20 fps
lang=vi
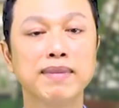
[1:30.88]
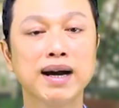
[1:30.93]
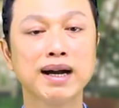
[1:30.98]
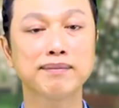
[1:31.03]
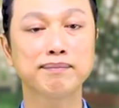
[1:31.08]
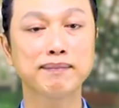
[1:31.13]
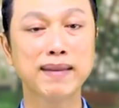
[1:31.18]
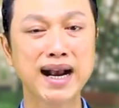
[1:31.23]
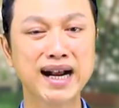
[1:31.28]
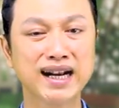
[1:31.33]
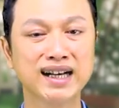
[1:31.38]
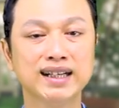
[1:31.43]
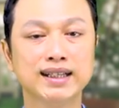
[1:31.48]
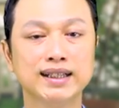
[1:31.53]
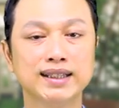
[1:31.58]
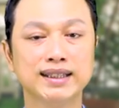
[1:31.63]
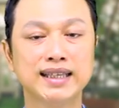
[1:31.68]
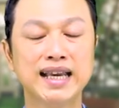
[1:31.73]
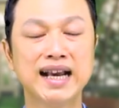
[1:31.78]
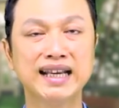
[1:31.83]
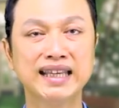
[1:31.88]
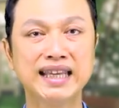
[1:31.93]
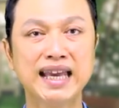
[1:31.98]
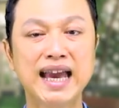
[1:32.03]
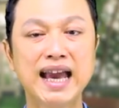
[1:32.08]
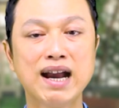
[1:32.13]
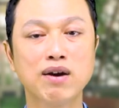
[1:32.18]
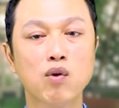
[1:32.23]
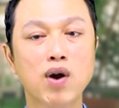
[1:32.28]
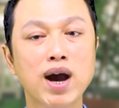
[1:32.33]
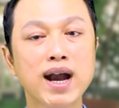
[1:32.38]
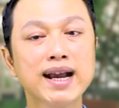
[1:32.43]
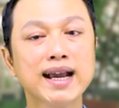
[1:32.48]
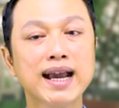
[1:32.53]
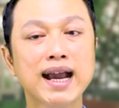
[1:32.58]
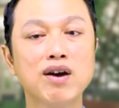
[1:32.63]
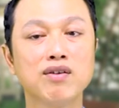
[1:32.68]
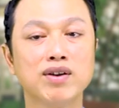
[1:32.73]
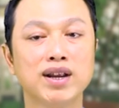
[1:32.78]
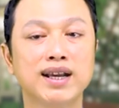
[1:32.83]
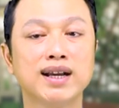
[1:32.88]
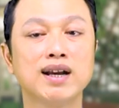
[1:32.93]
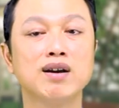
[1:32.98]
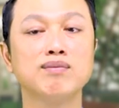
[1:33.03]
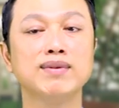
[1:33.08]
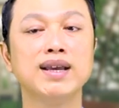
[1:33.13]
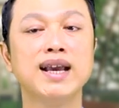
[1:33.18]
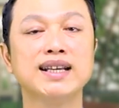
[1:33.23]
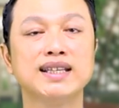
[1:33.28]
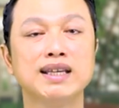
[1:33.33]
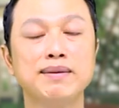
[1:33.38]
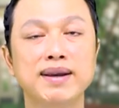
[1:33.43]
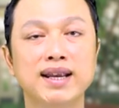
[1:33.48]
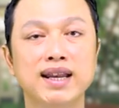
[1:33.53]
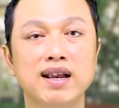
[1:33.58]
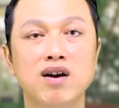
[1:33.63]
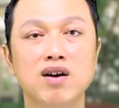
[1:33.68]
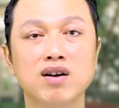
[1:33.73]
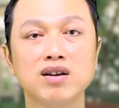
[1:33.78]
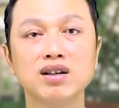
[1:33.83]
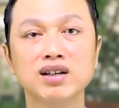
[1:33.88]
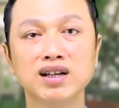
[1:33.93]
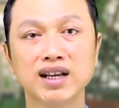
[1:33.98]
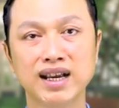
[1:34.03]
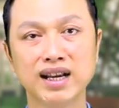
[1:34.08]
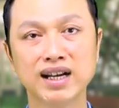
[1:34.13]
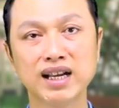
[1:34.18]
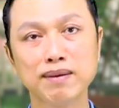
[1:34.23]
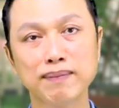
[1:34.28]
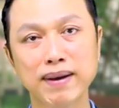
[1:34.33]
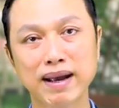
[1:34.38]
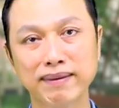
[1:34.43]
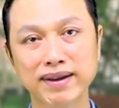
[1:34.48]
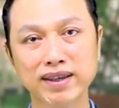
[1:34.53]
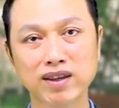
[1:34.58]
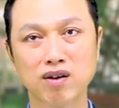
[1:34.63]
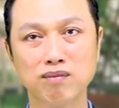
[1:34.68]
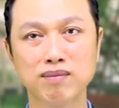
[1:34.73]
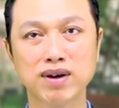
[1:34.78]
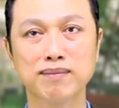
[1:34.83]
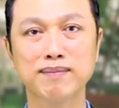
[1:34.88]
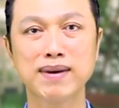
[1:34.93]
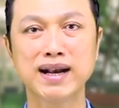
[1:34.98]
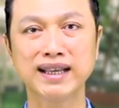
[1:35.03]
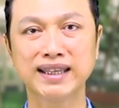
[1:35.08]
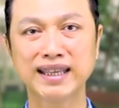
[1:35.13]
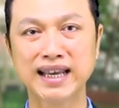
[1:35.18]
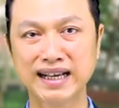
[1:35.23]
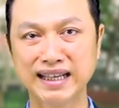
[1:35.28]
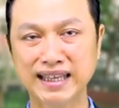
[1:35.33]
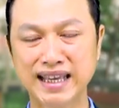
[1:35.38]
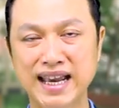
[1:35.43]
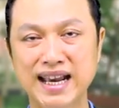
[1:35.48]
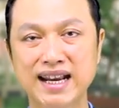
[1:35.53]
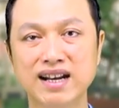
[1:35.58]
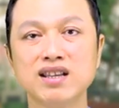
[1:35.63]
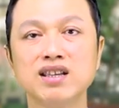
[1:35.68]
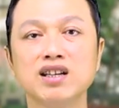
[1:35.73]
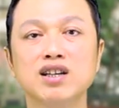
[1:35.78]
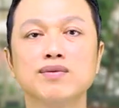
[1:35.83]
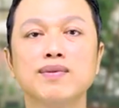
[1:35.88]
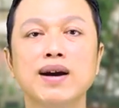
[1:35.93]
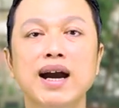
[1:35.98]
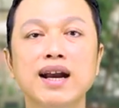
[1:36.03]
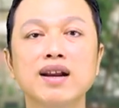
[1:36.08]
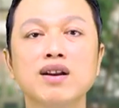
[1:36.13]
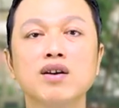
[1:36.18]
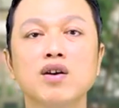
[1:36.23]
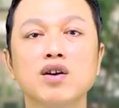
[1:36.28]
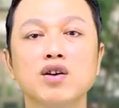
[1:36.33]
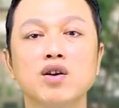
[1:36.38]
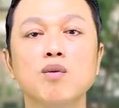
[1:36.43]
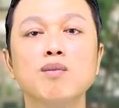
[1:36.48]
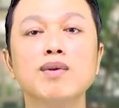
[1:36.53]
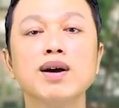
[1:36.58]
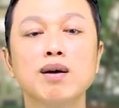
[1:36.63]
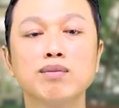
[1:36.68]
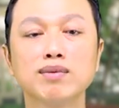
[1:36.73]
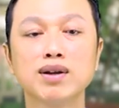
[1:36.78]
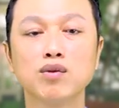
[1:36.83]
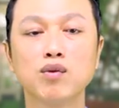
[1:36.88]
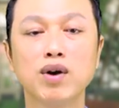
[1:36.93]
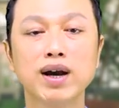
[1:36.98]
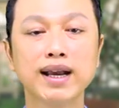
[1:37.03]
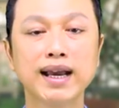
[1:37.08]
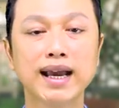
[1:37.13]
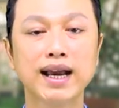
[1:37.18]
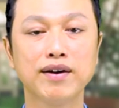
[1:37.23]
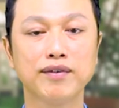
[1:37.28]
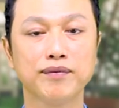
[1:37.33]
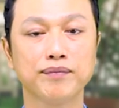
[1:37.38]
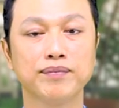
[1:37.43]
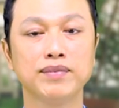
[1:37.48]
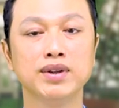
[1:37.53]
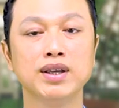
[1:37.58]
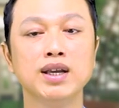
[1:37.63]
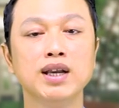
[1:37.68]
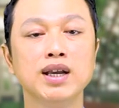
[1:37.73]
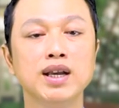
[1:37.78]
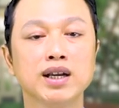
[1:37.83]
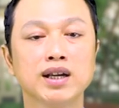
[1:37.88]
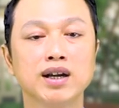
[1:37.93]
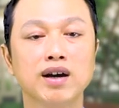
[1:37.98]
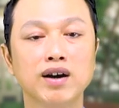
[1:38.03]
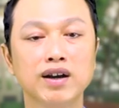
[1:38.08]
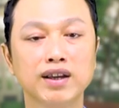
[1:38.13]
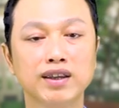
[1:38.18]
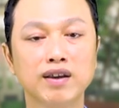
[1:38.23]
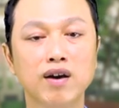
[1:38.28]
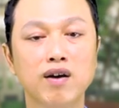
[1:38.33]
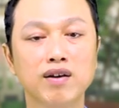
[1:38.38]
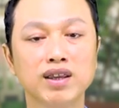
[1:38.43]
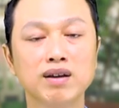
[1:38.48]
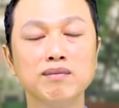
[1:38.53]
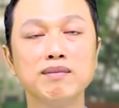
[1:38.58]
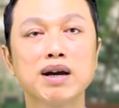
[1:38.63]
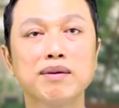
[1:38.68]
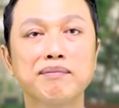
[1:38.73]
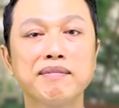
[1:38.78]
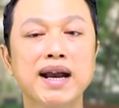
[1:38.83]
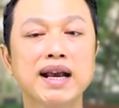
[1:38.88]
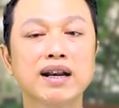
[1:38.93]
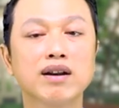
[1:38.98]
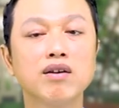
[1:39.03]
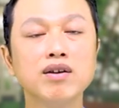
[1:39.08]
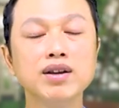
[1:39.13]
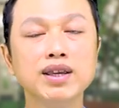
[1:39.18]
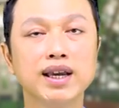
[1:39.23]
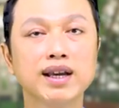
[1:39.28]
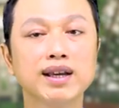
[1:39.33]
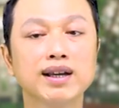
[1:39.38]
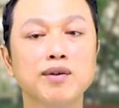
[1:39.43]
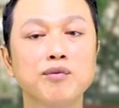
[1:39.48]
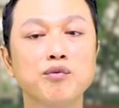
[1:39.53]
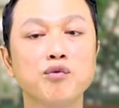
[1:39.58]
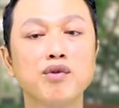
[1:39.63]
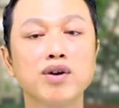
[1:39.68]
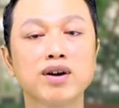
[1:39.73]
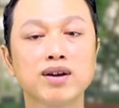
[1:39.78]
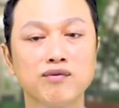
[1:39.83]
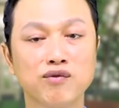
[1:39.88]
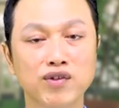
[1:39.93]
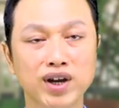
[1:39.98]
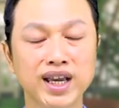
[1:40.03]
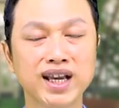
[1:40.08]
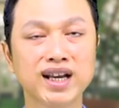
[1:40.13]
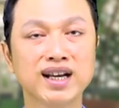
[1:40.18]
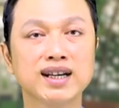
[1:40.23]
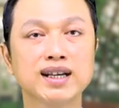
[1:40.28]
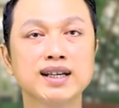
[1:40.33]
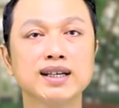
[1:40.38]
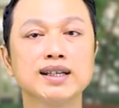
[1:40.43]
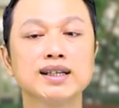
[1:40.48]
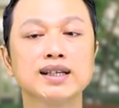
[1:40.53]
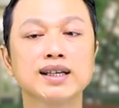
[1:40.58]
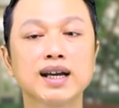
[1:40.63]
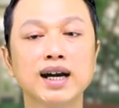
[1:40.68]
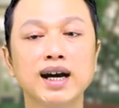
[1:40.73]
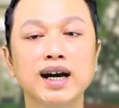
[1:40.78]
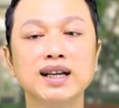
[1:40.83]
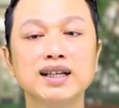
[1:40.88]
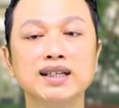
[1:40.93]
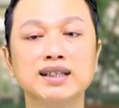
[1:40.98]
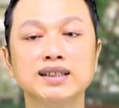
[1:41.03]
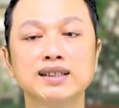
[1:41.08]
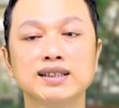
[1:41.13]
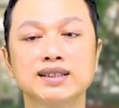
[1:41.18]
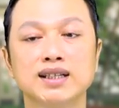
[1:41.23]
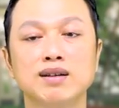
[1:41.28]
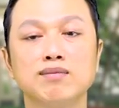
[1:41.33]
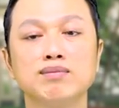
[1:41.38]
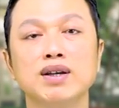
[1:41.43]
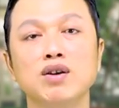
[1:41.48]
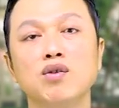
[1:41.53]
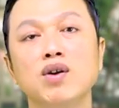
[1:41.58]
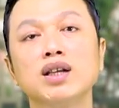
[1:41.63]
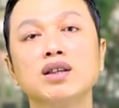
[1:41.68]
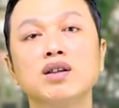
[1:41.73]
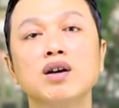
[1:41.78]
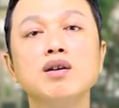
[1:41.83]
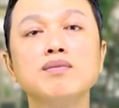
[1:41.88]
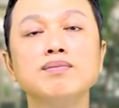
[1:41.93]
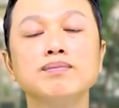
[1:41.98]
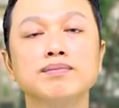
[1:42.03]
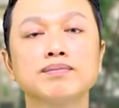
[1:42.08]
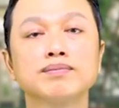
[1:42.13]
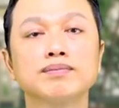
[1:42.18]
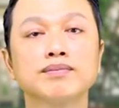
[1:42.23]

Mặt bằng trần nhà quá cao thì không gian sẽ bị lõm, có nghĩa các bạn phải chọn mặt bằng trần nhà nó vừa phải thôi, cũng không nên quá cao. Rồi chọn những mặt bằng đối diện công viên, kênh, xong thì quá tốt.